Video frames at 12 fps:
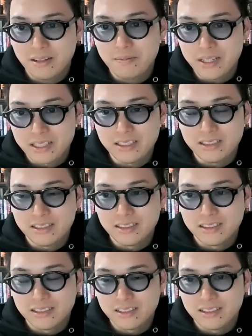やっぱり
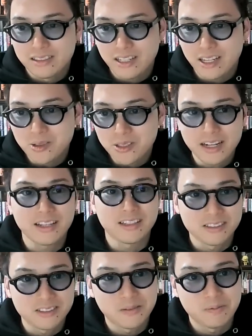直され
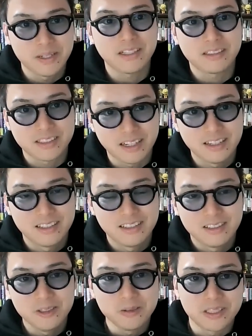たんですよ。めちゃくちゃ。
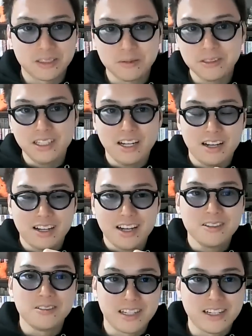要は自分が
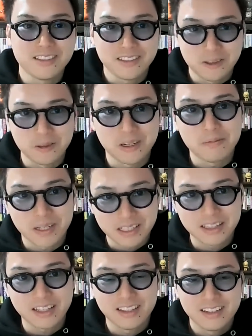書くわけですけど、頑
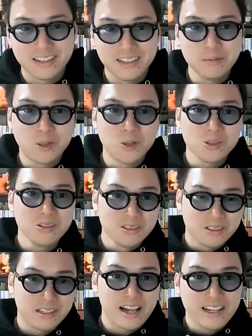張って。でもほ
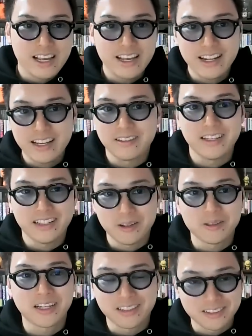とんど原型ないぐらい
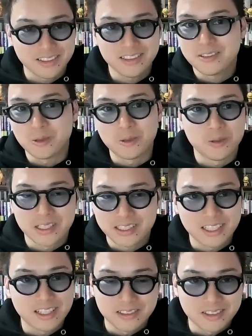直されるんです。ここ
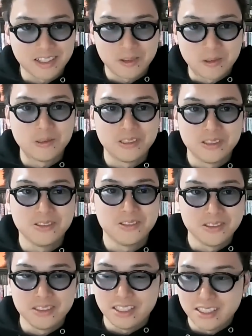は違うとか、こういう
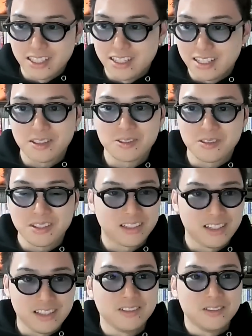風に書くと
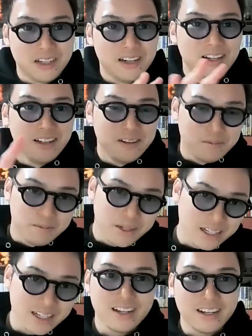かっていうのが、
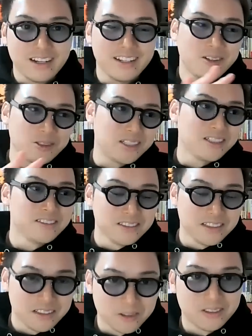真っ赤っかで直ってく
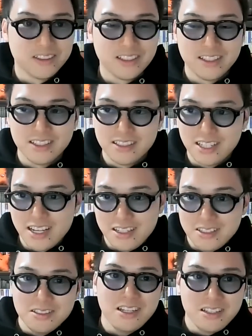るんですけど、
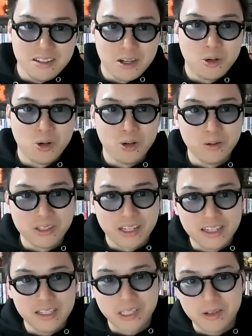最終的にはほぼ
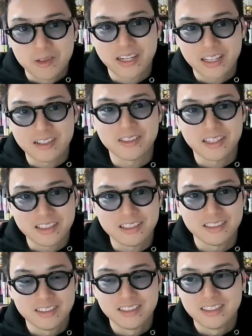何も直されなくなっ
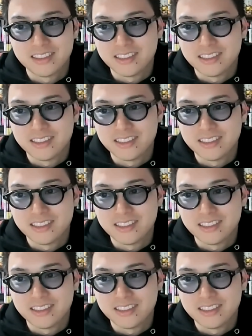たんです。